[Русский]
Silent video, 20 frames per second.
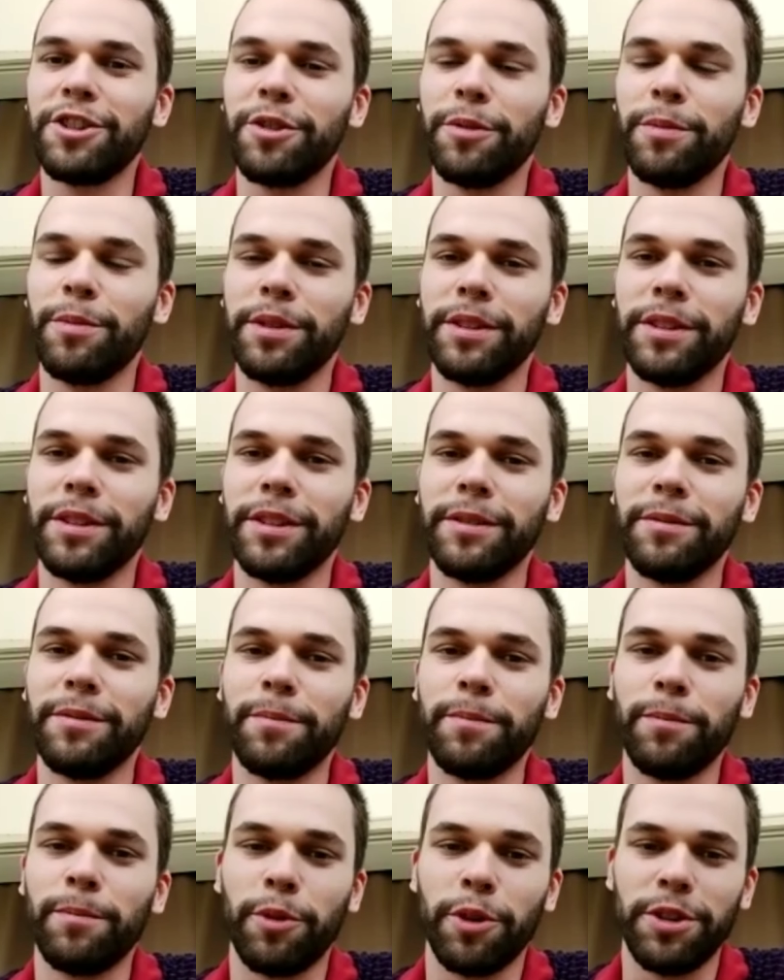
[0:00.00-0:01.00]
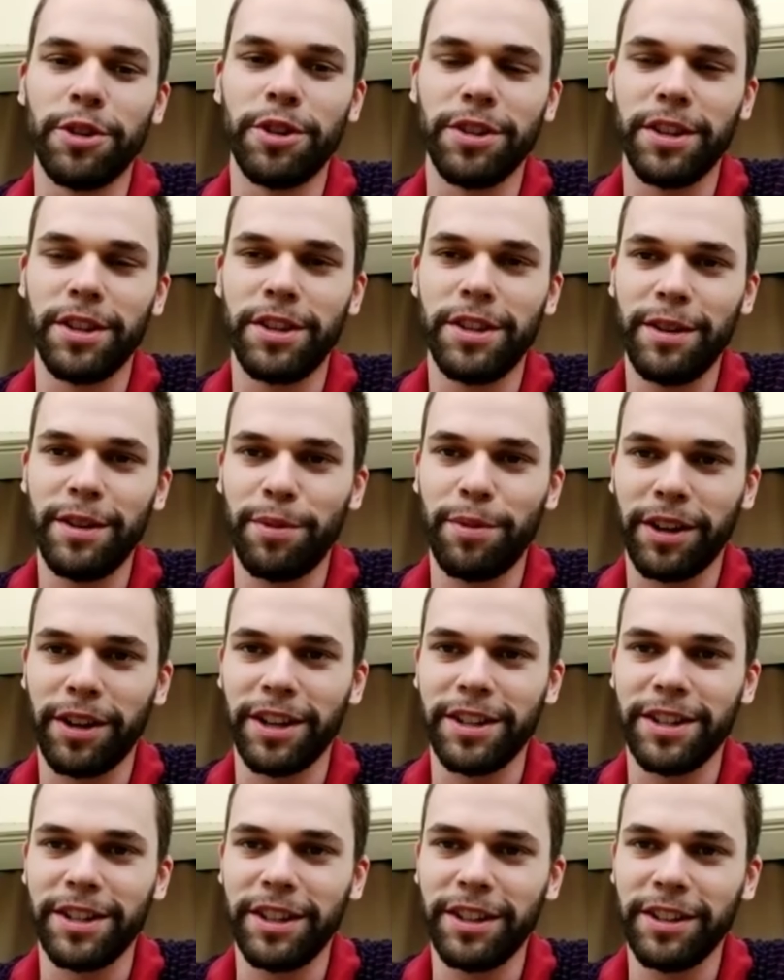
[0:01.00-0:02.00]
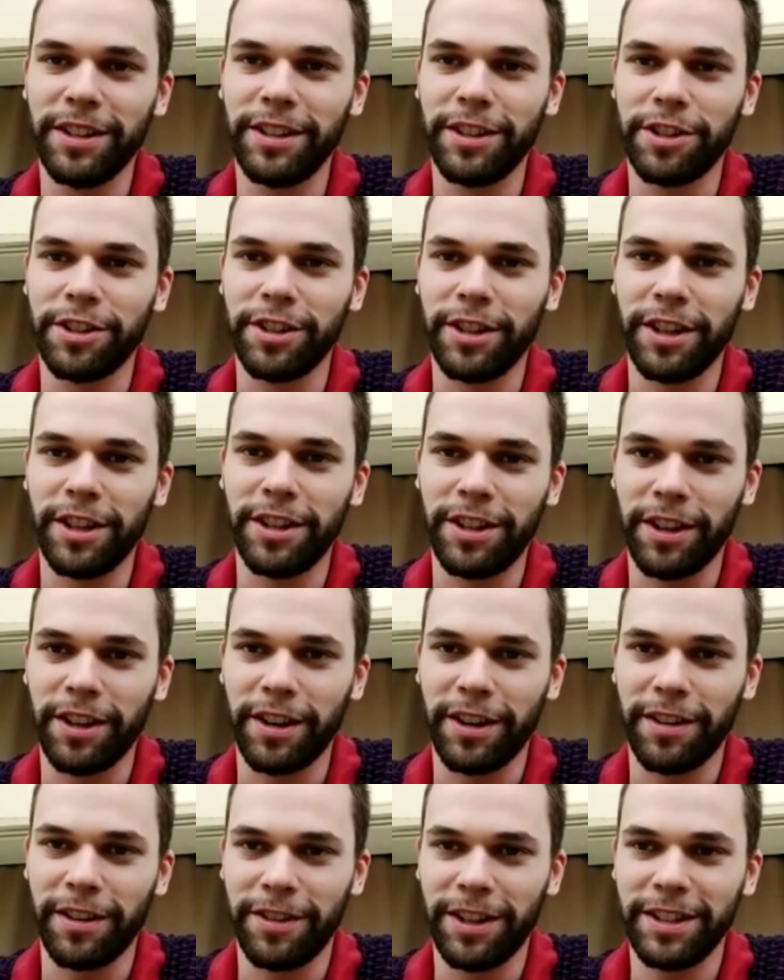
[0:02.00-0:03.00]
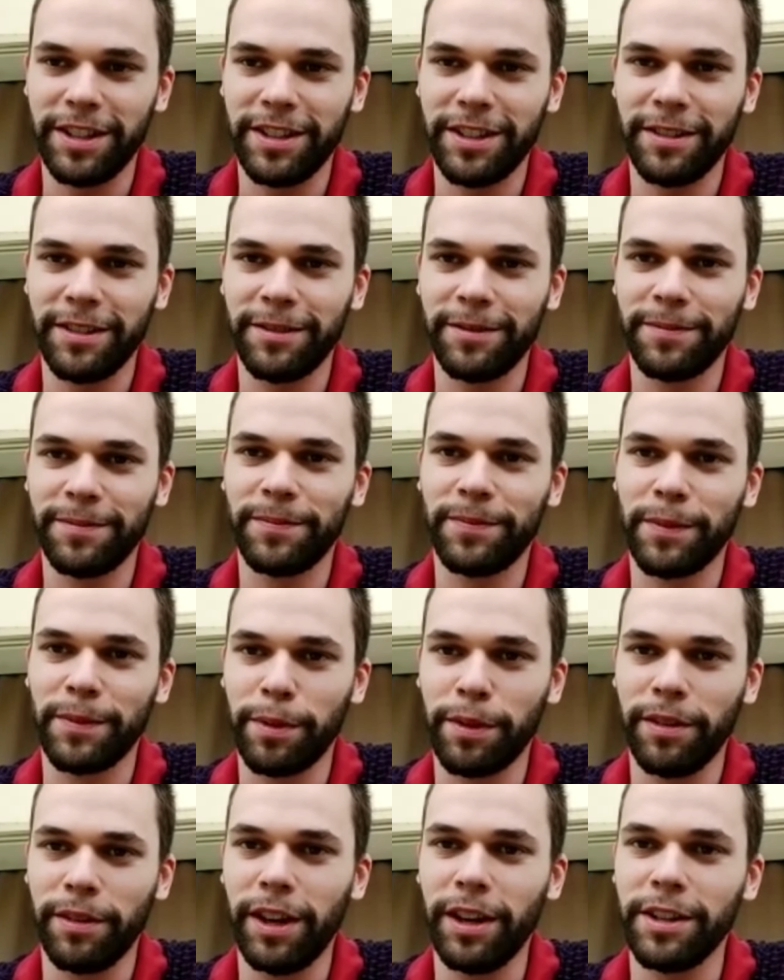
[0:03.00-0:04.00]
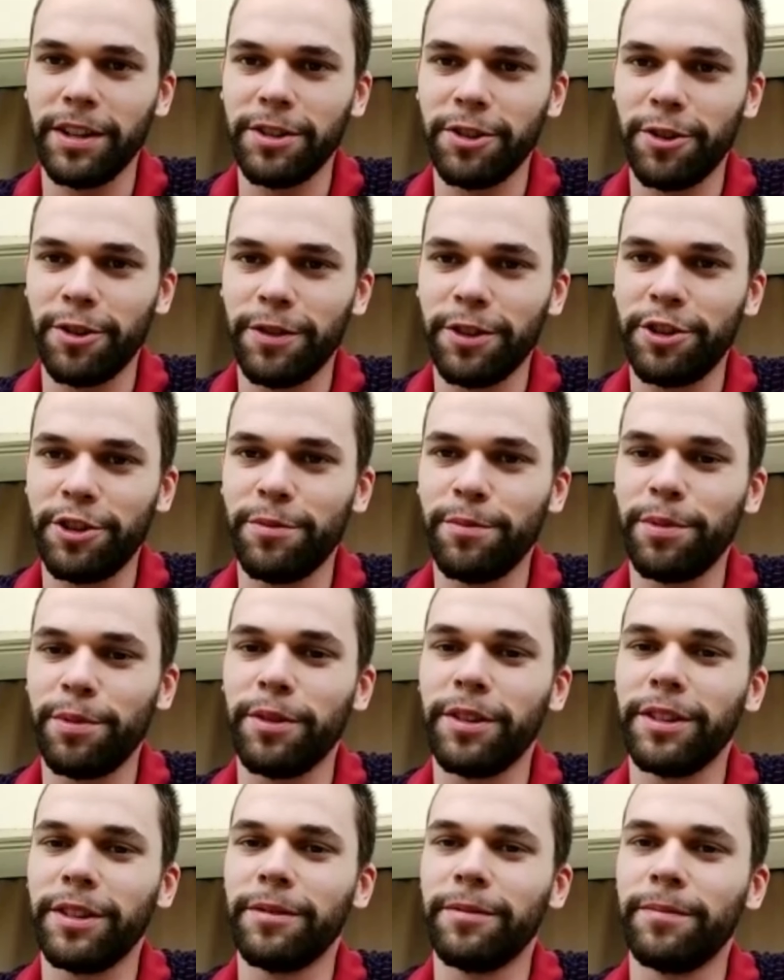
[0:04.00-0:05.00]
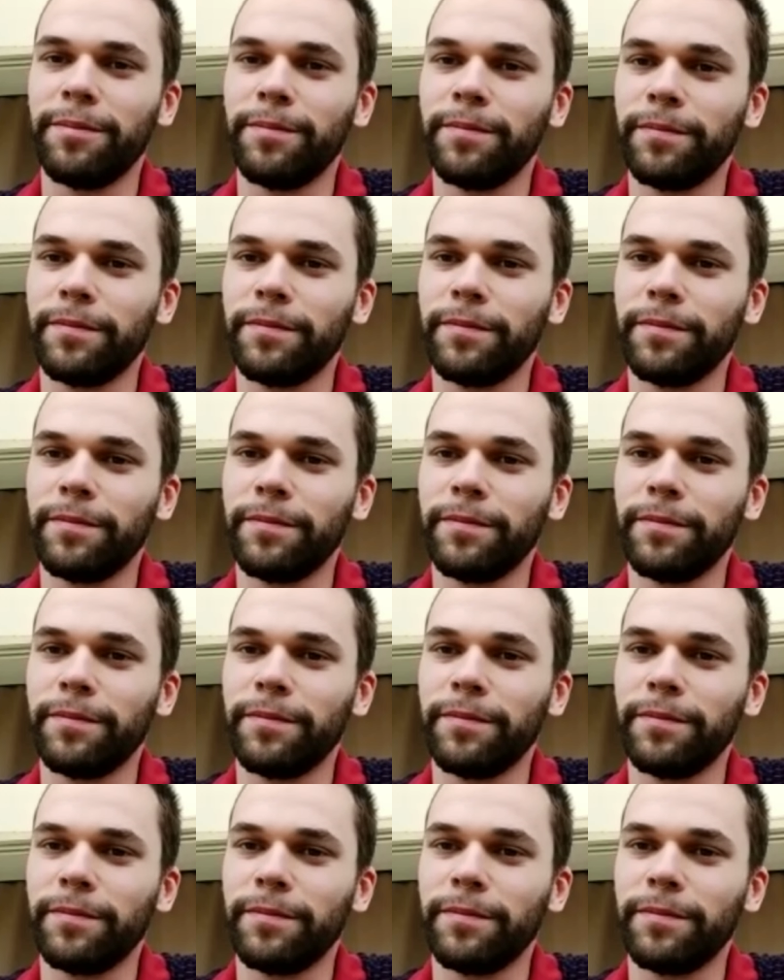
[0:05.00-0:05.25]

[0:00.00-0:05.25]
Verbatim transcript: чтобы больше детей приходило, начинали тренироваться, появлялись новые чемпионы.